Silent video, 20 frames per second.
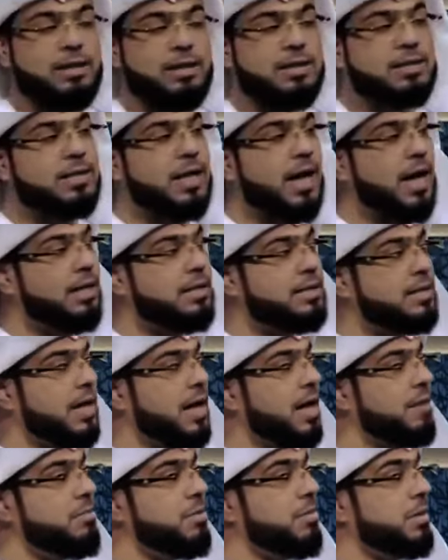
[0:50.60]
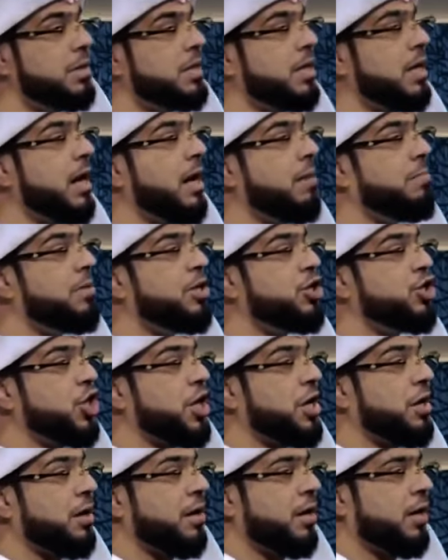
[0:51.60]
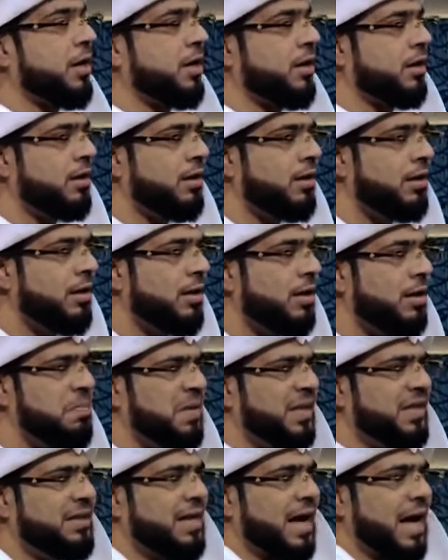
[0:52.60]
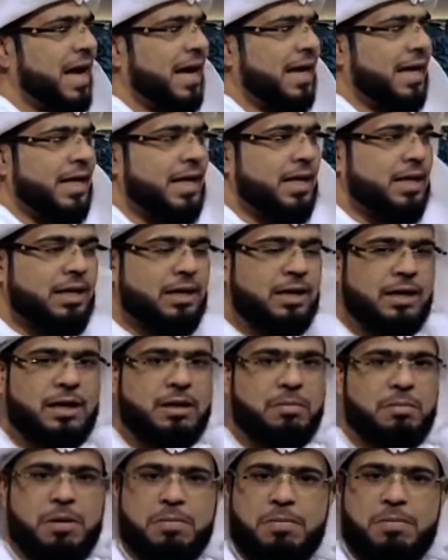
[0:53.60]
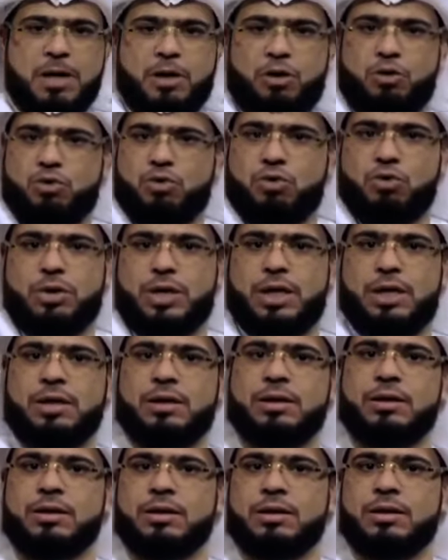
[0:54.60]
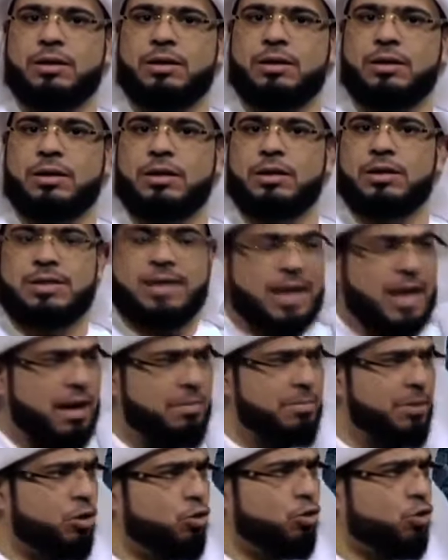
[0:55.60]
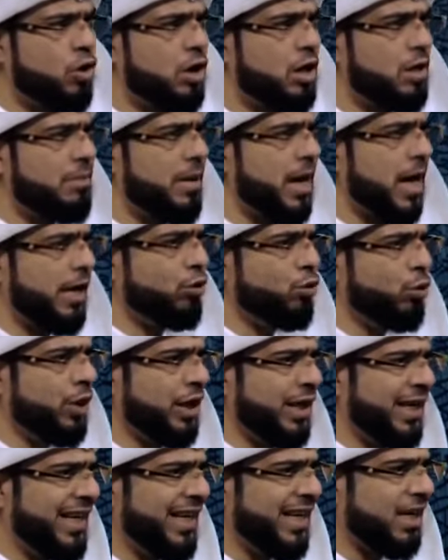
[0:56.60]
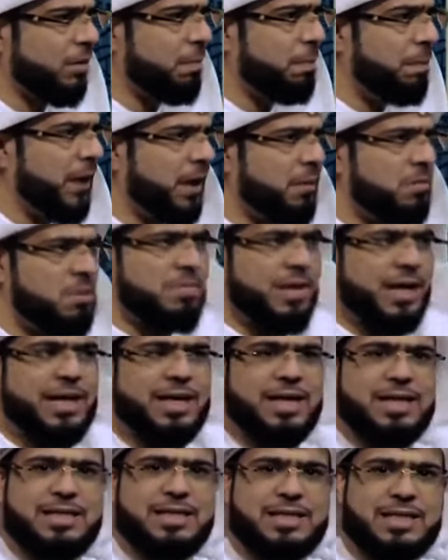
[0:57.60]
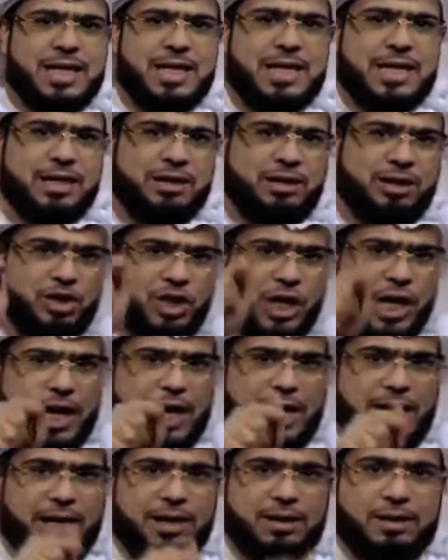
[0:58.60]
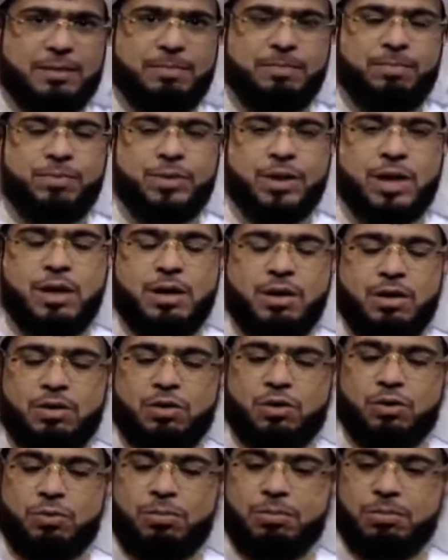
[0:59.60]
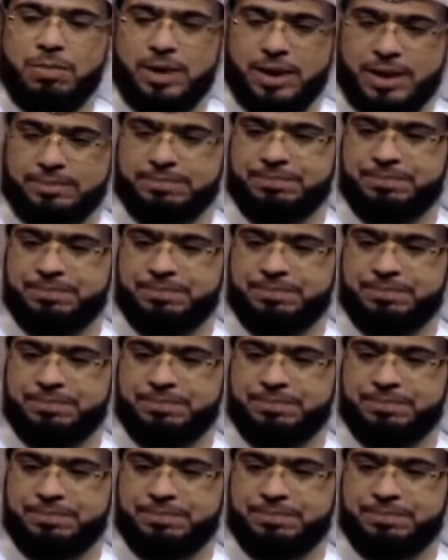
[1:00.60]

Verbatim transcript: تسألت سلام, سلام من شري من داخلي من مكنوني سلام من كل ما يحيق بي من مكر سيء تجاهك ثم